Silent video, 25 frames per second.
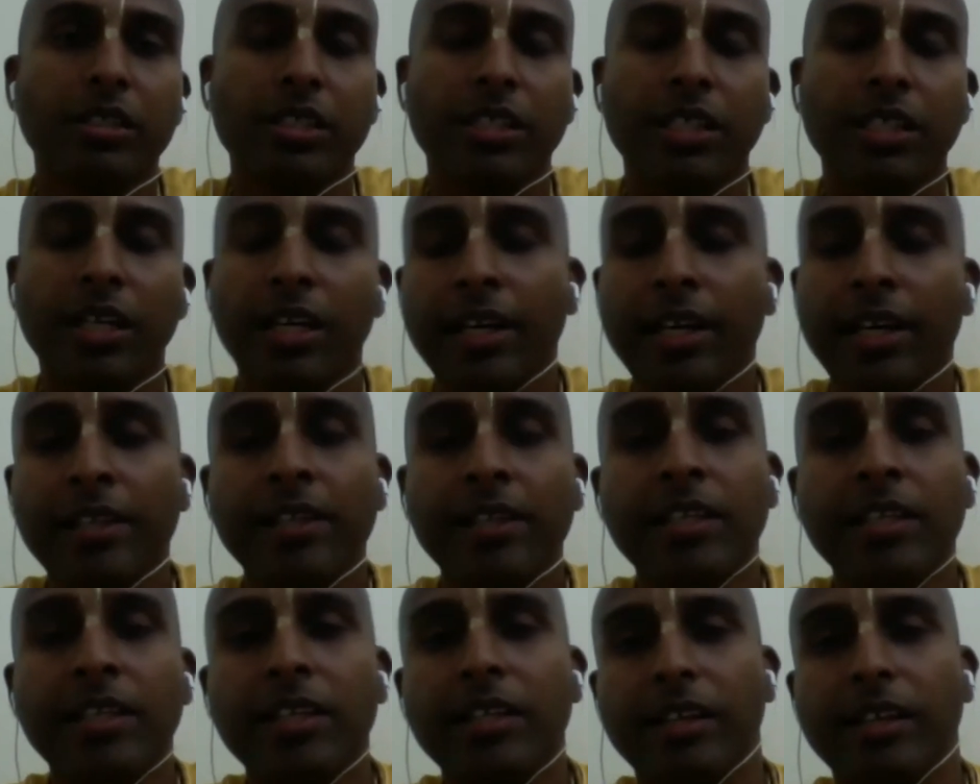कहानी
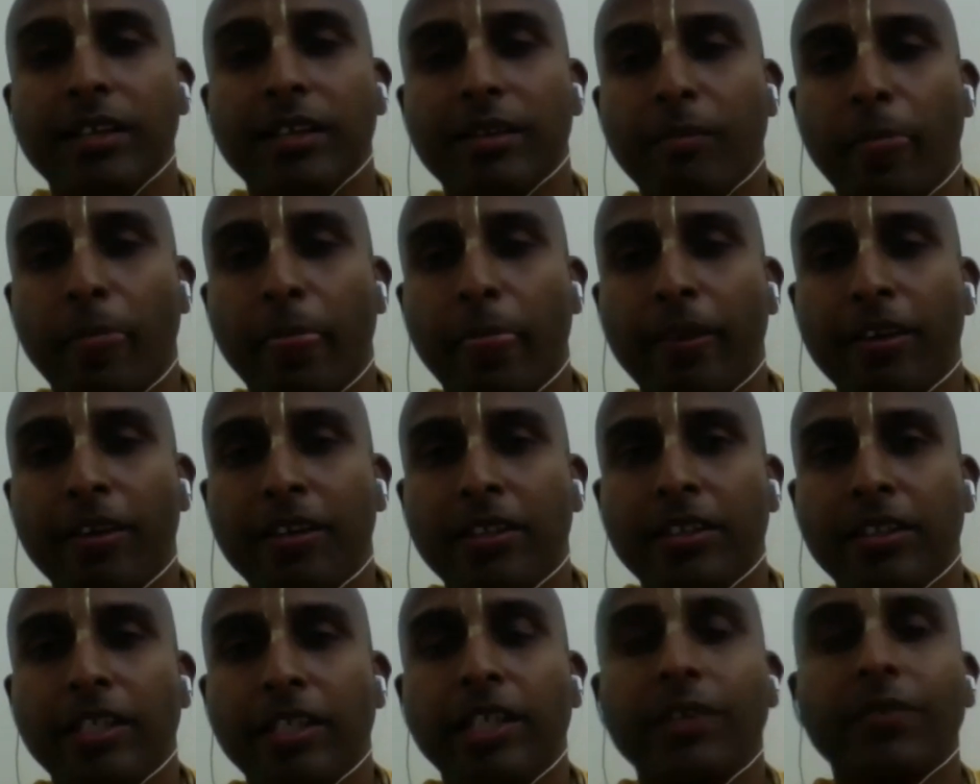नहीं है
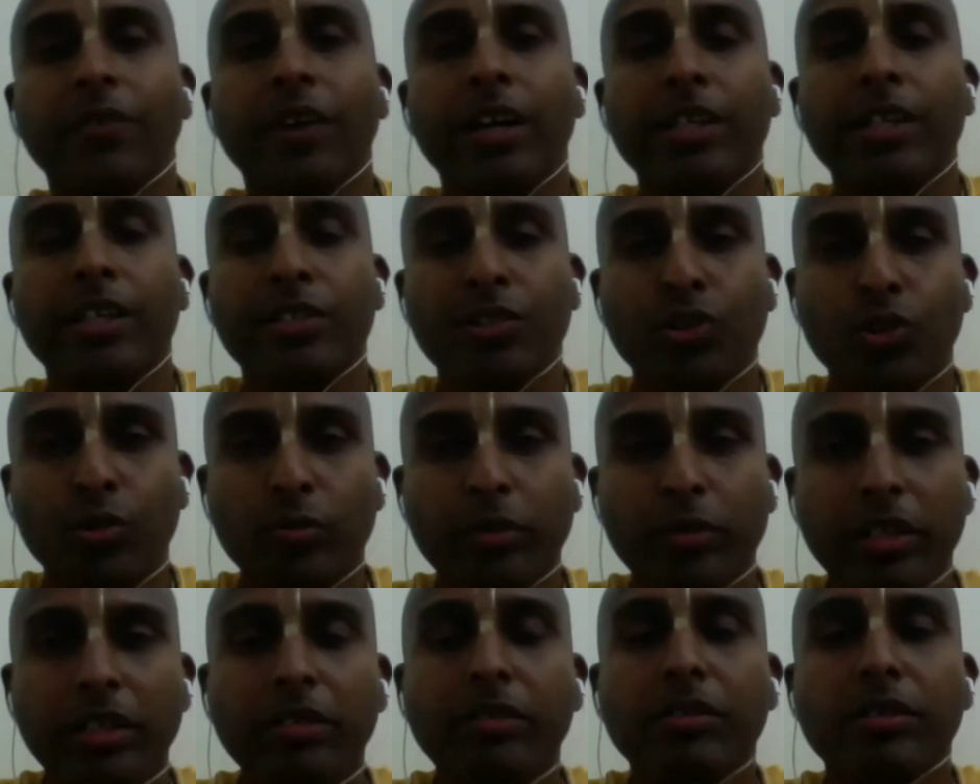ये वास्तव
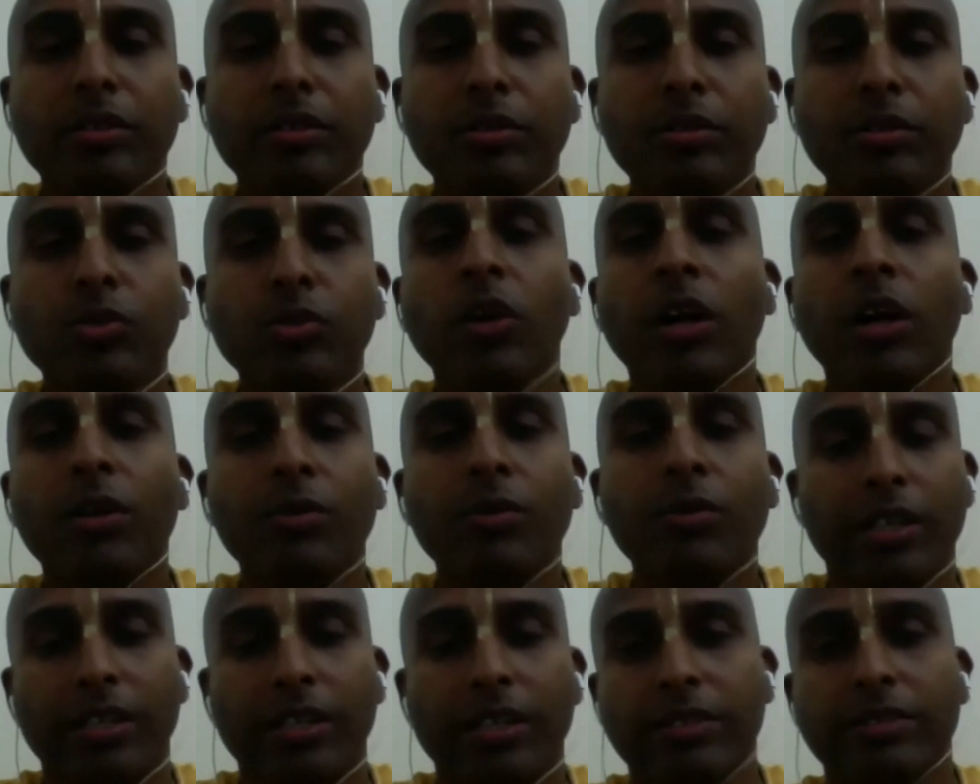में हुआ
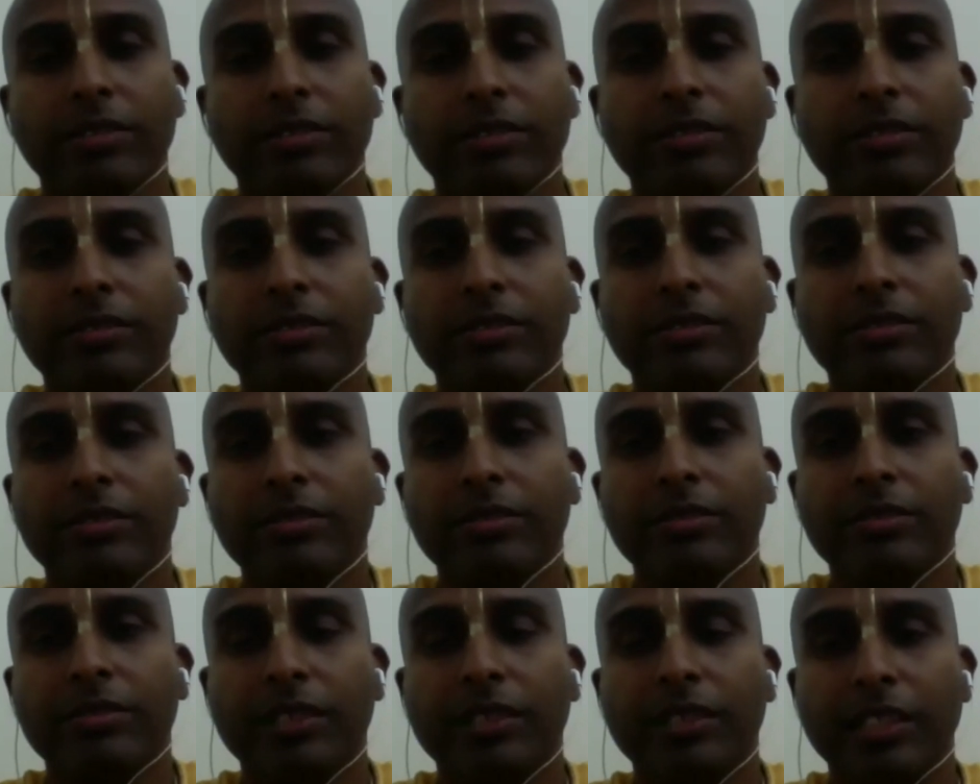हुआ
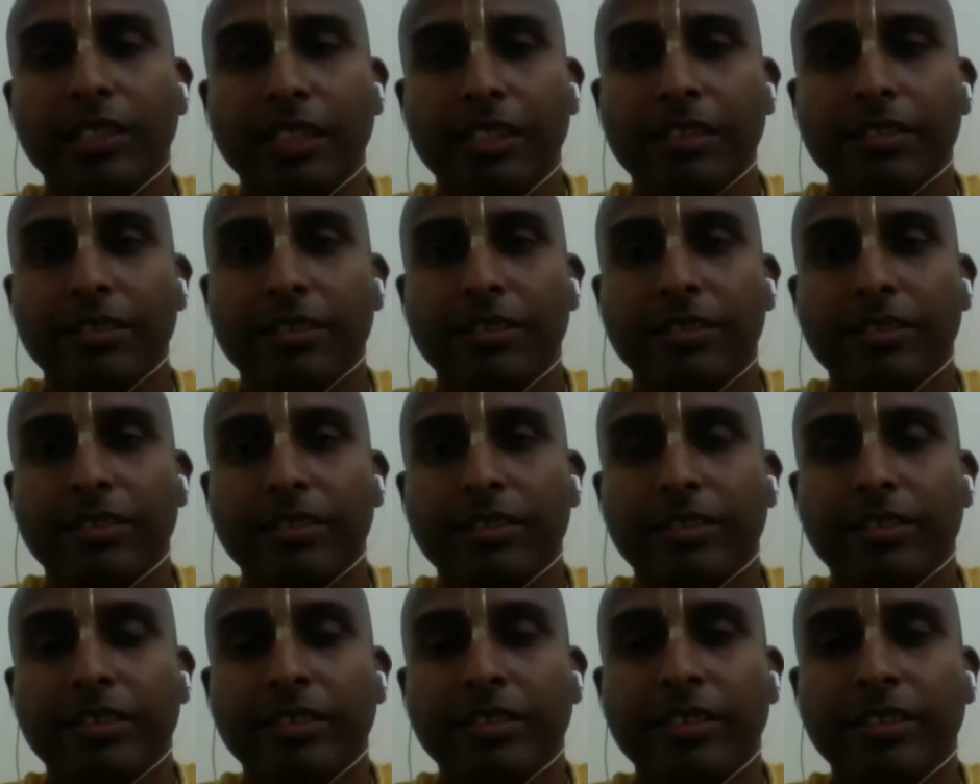है
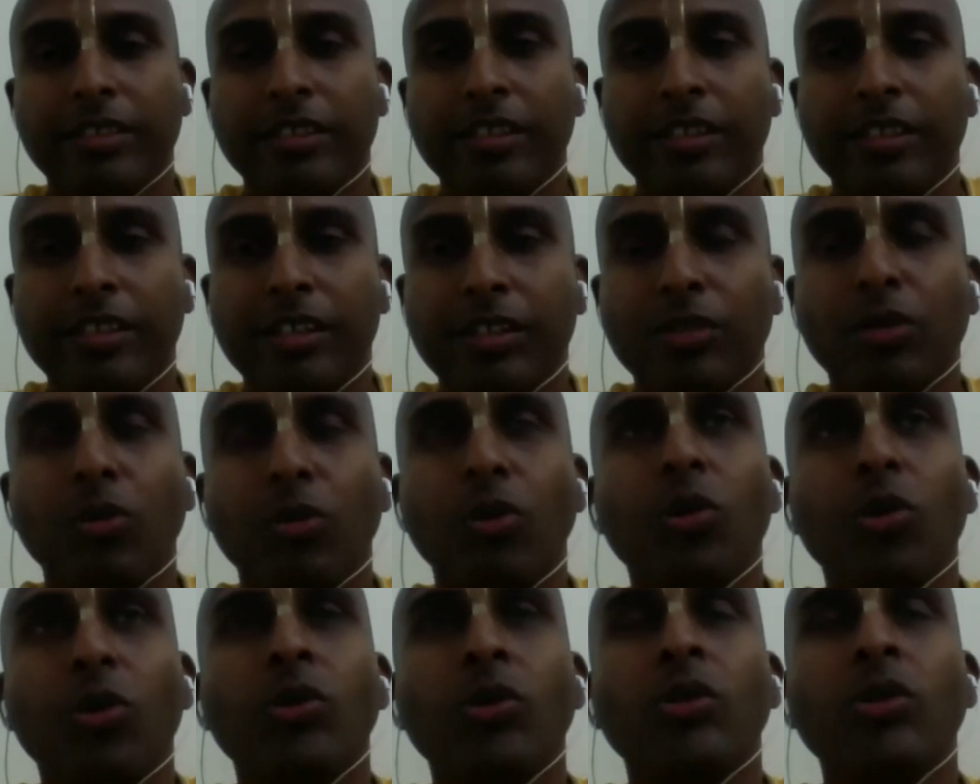तो
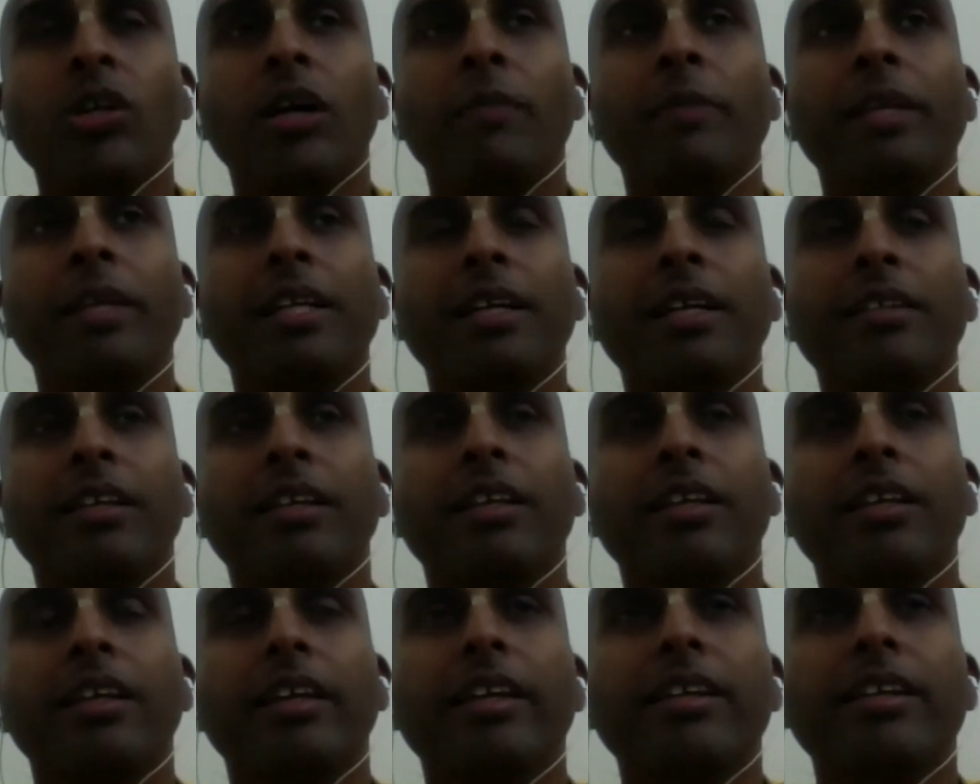लोगों को अभी लगता है
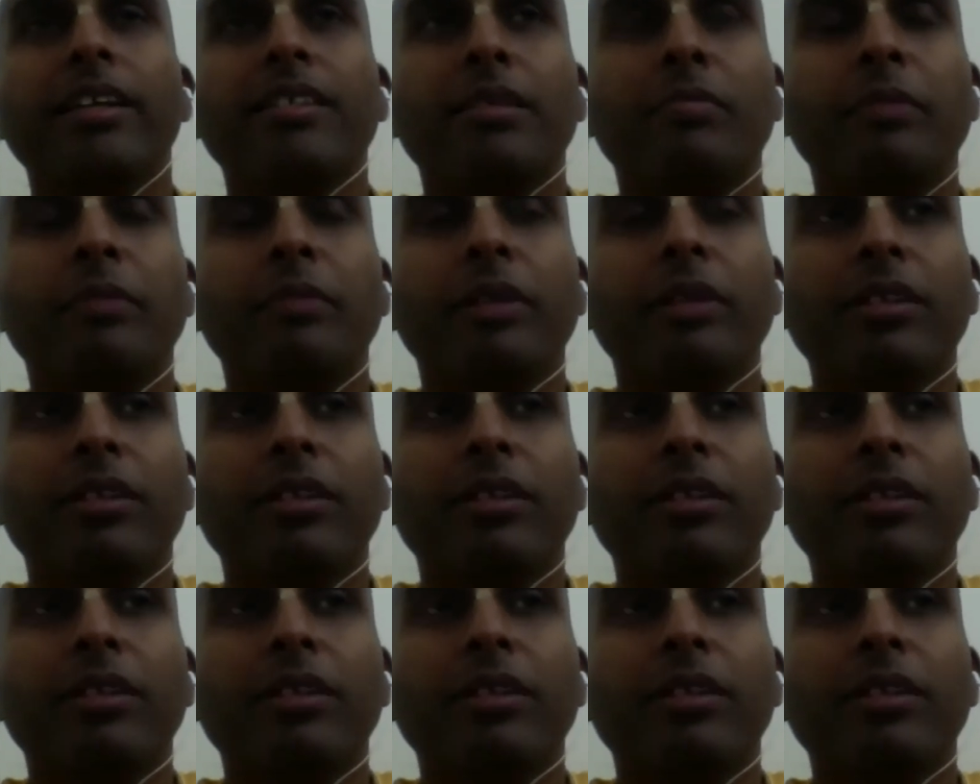कि ये सब